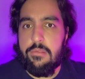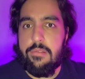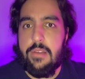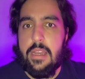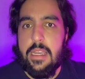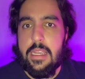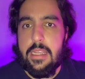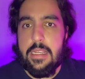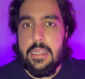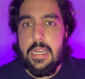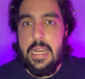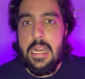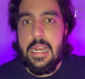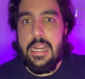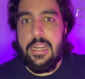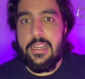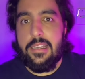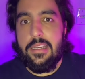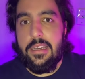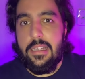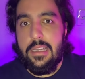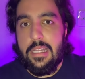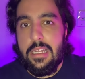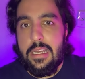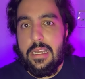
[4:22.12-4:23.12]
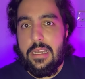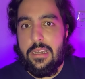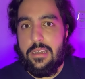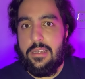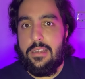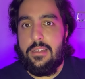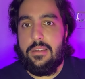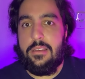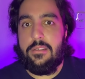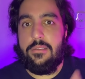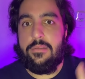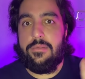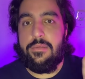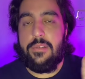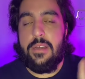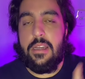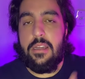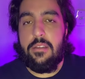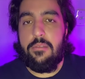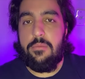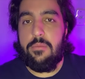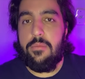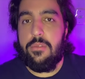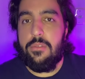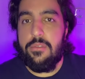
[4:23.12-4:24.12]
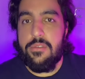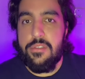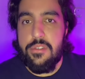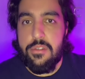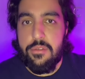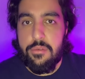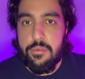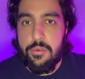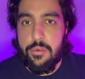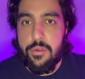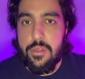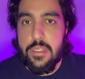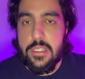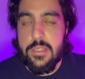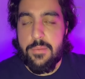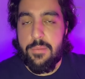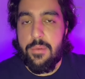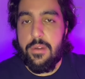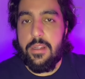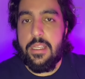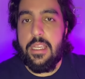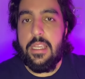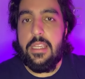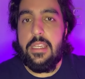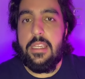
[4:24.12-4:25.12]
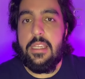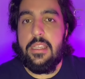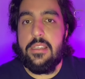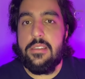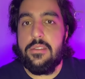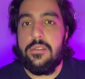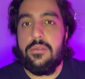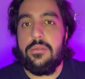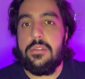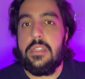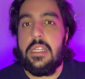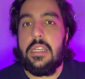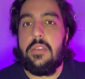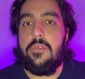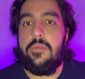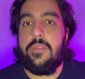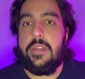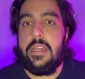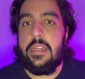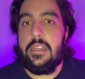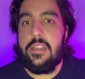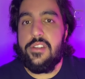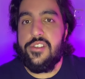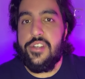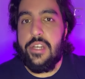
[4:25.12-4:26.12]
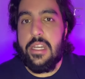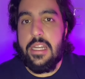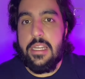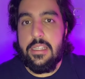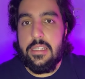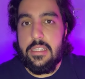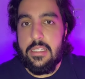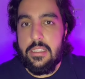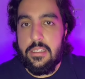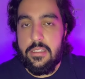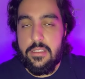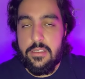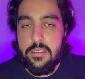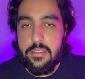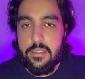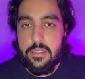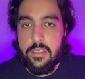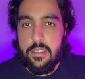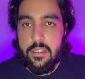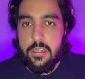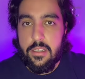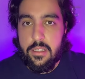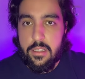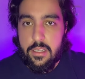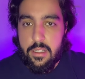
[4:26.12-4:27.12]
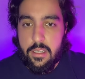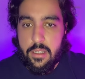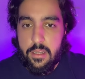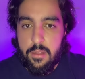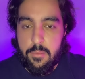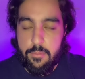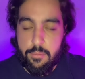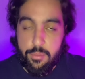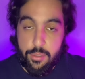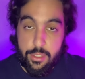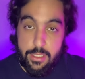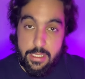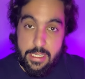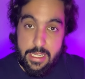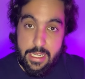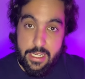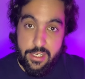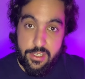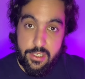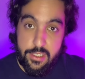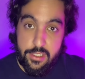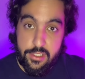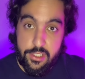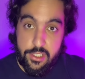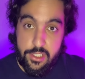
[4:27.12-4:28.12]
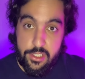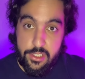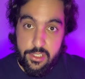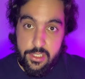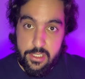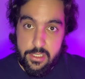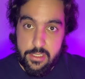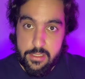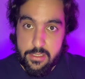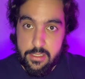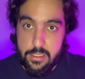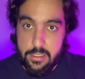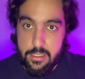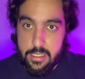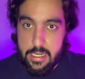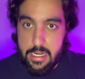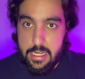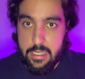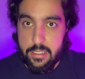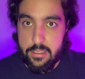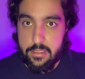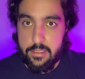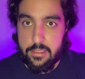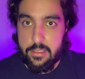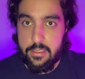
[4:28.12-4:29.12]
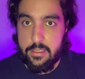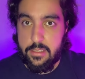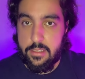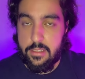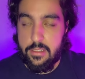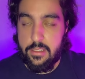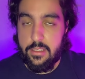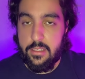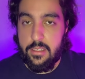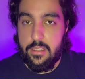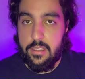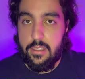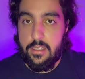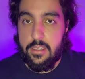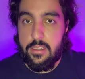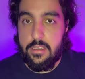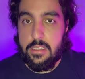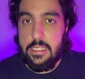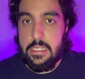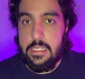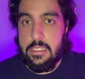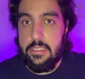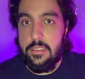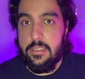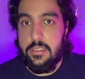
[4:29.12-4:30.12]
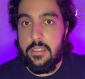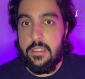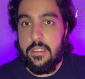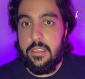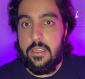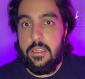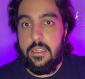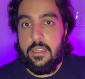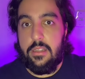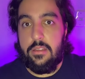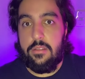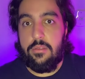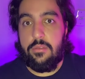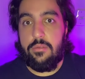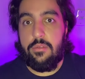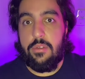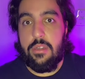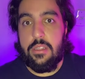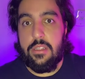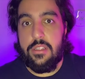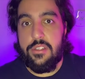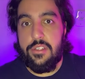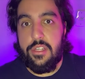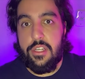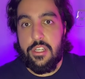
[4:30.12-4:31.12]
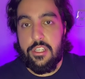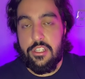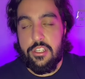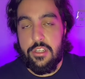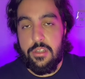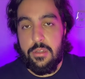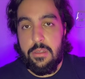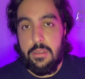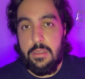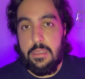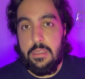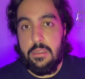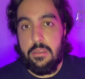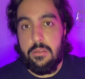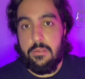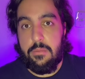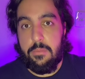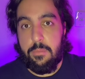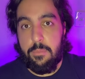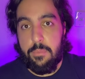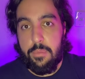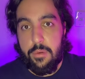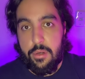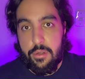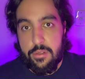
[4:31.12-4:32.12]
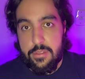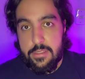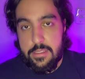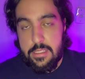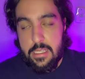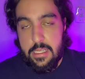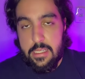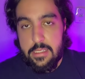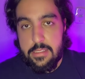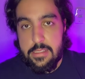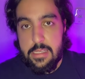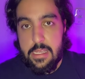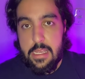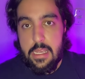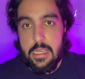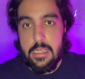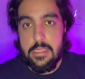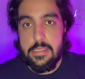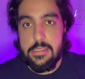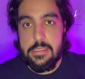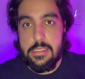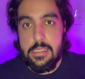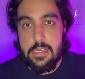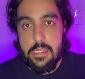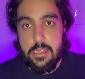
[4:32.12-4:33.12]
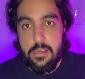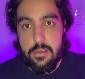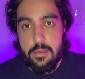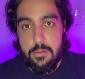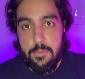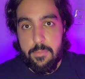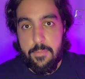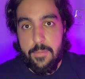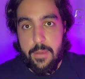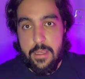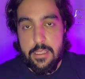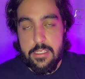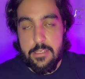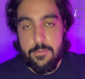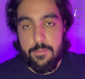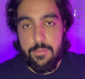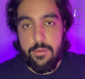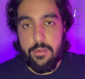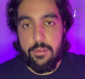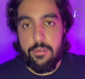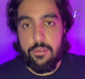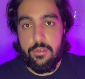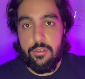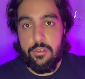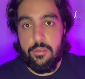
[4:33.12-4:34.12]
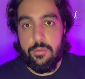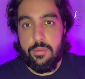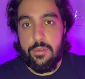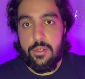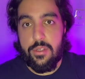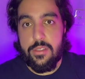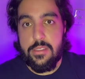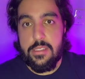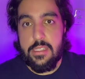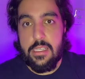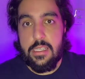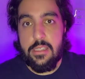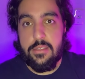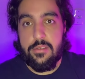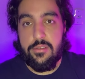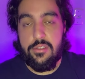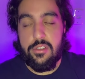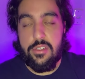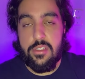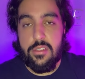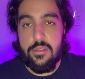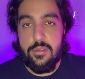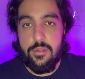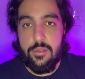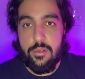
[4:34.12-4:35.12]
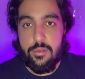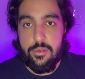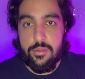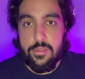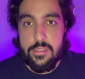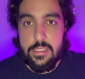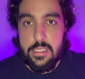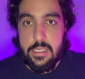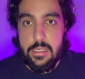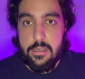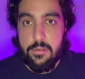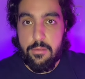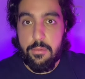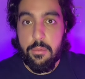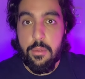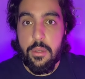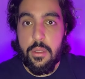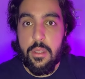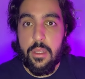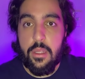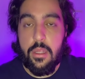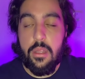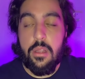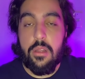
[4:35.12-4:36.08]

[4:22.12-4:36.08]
Vai carne lá, vai um monte de coisa, por que, que isso não tem que ficar na geladeira? Porque a gente desidrata, tá? Quando a gente processa a ração e passa por todo o processo de extrusão